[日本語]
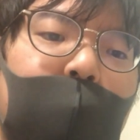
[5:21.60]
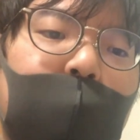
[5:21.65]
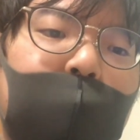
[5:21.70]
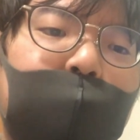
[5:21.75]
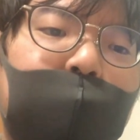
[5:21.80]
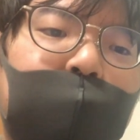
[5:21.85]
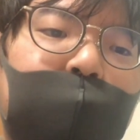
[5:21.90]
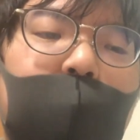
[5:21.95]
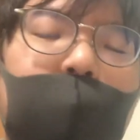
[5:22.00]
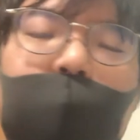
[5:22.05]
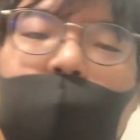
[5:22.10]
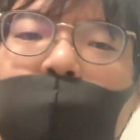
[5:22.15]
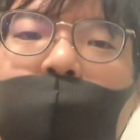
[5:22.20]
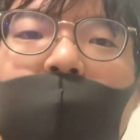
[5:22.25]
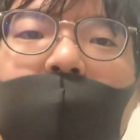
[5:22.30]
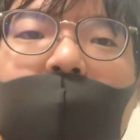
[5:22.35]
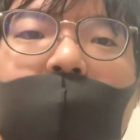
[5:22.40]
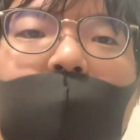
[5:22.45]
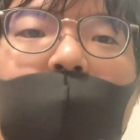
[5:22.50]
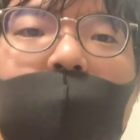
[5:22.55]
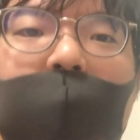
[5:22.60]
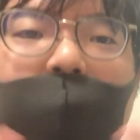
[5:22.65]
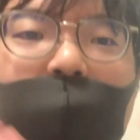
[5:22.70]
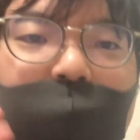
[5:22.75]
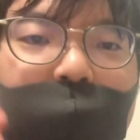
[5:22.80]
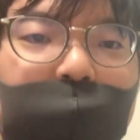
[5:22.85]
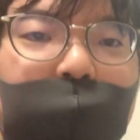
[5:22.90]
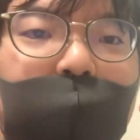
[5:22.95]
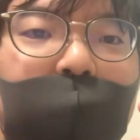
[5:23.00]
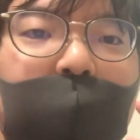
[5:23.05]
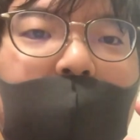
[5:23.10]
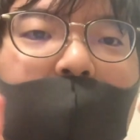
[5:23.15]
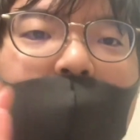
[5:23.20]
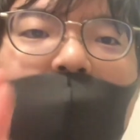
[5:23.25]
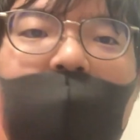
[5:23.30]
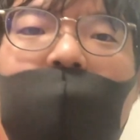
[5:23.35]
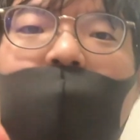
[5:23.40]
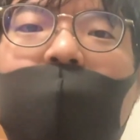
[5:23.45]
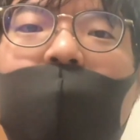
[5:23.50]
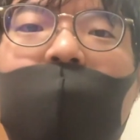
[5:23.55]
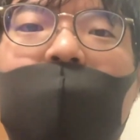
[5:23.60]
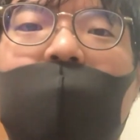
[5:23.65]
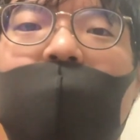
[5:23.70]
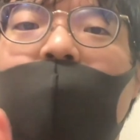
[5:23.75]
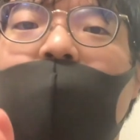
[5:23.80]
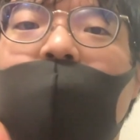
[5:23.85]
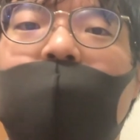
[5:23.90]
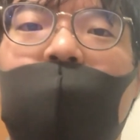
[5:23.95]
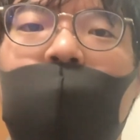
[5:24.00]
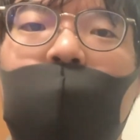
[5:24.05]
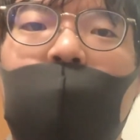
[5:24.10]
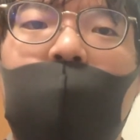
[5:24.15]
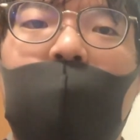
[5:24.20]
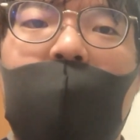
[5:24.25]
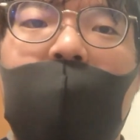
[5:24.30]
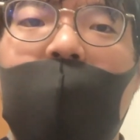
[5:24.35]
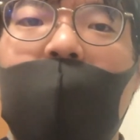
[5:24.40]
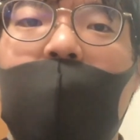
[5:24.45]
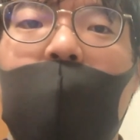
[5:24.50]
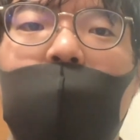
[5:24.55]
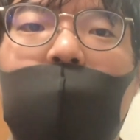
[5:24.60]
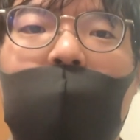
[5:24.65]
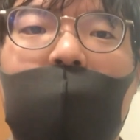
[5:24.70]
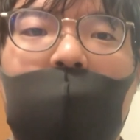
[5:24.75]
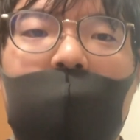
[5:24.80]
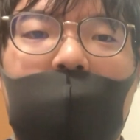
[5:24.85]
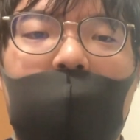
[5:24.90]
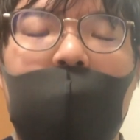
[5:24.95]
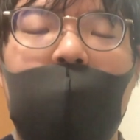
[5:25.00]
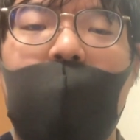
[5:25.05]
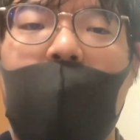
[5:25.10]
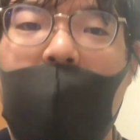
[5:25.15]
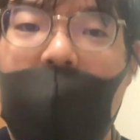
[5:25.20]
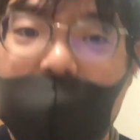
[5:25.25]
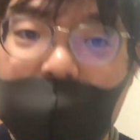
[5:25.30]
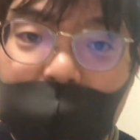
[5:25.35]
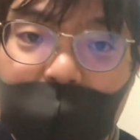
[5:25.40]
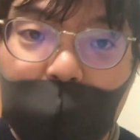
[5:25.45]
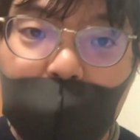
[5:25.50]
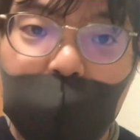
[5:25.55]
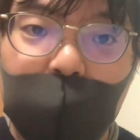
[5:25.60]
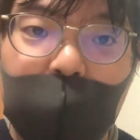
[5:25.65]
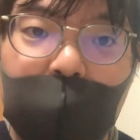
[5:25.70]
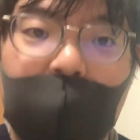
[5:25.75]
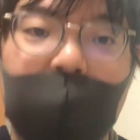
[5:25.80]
は、スピーキングって自分が話すだけじゃないんですよ。英会話だから、相手の